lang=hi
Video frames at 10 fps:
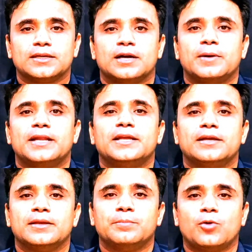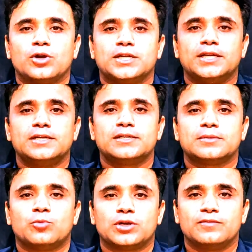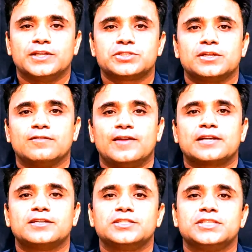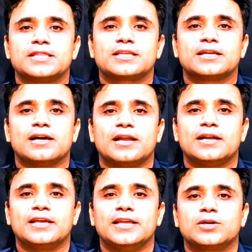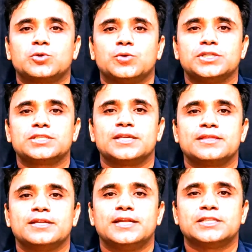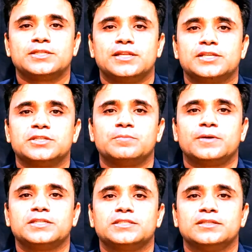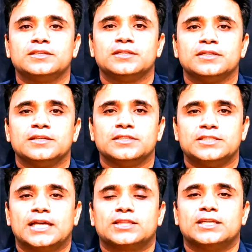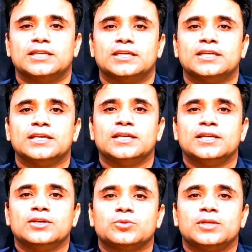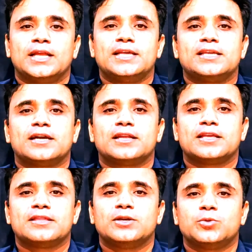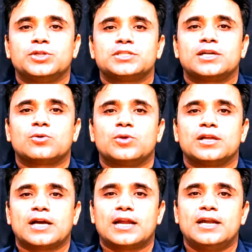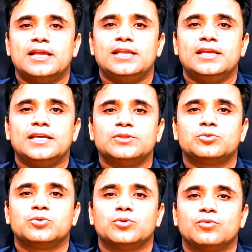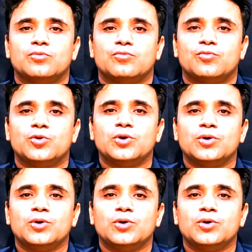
हमारे इम्पॉर्टेंट मोटिवेशनल फैक्टर जिसके कारण एक टूरिस्ट किसी डेस्टिनेशन पर जाते हैं तो यानी कि अगर किसी टूरिस्ट का कोई कारण नहीं है तो वो